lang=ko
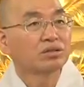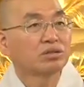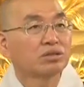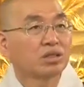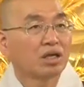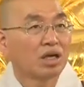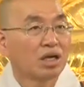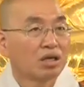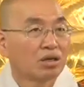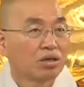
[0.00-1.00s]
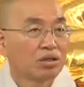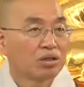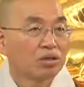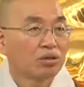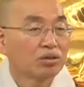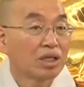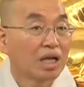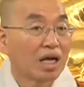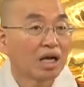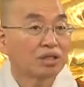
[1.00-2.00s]
그러니까 혼자
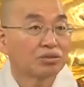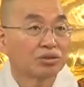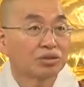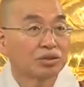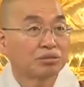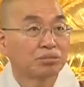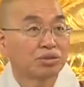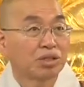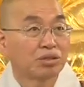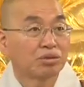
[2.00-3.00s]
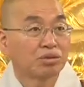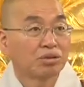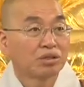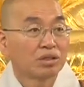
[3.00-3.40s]
나가지고 지금 보살도